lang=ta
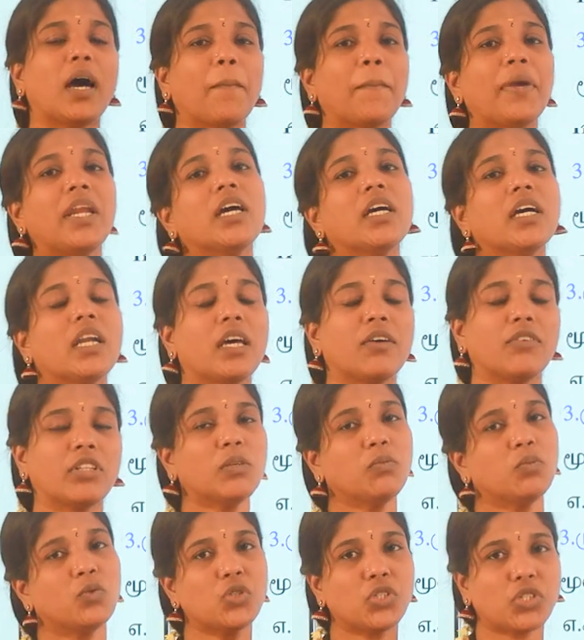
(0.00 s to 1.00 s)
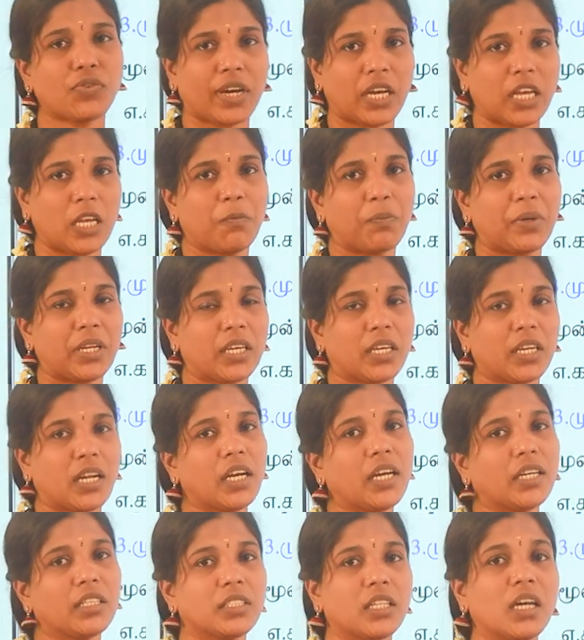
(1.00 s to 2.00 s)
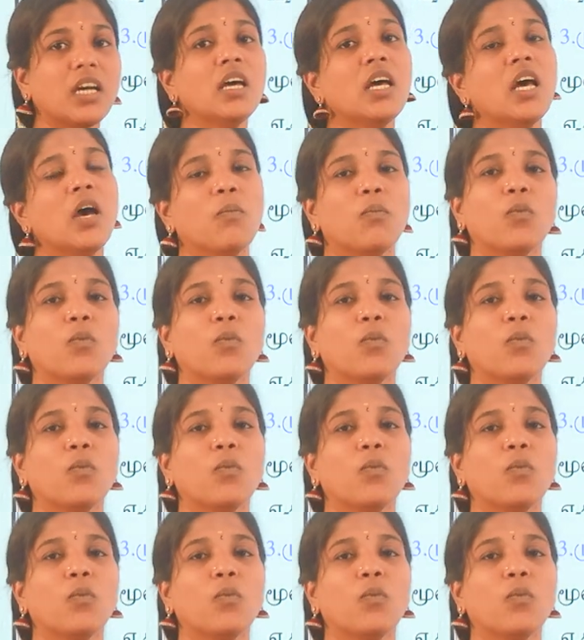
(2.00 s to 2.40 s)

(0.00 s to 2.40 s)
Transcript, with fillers: அமிலங்களை வந்து மூன்று வகையாக பிரிக்கிறாங்க அதுதான்